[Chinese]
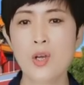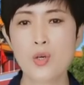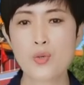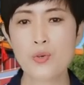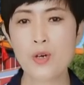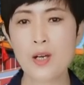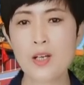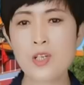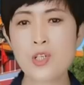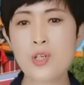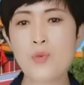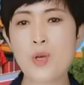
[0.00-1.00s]
说
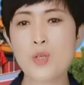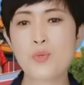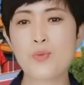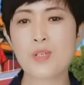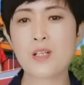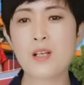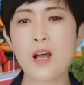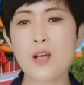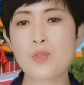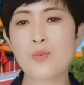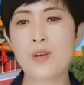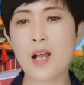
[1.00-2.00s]
世卫组织
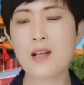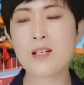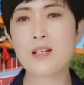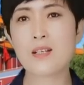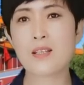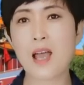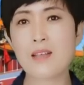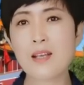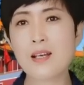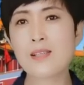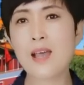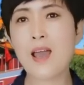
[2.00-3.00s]
的总干事谭
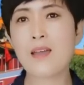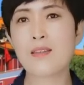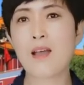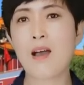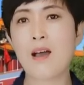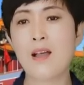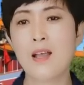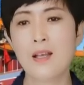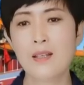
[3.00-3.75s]
德赛呢，